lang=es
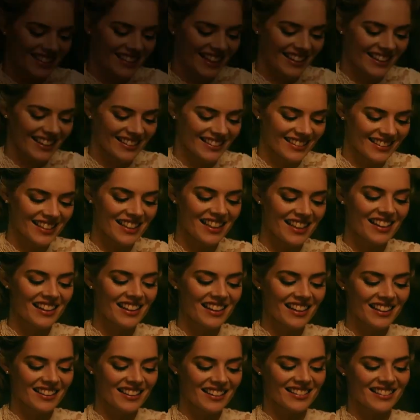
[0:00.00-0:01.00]
y es en estos
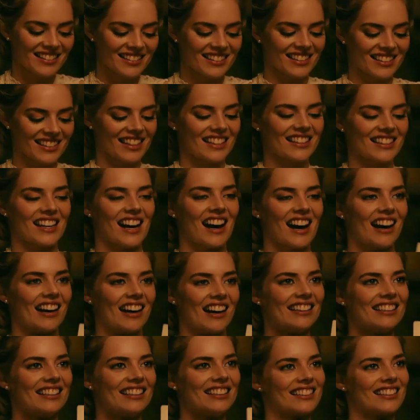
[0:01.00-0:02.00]
momentos que
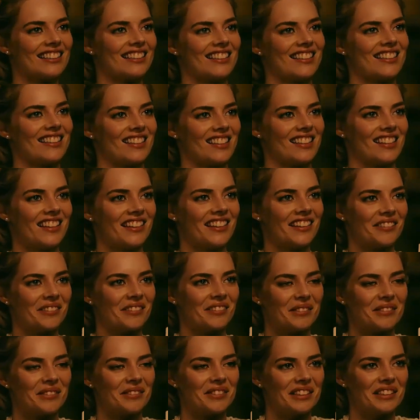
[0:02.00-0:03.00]
las vidas de todos los
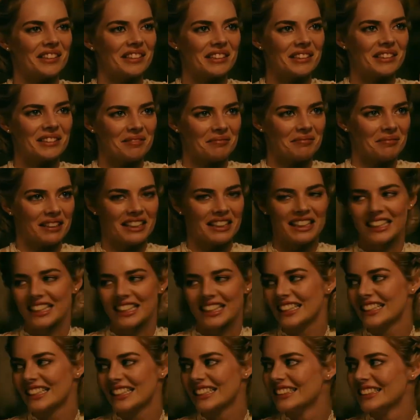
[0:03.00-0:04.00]
miembros de la familia corren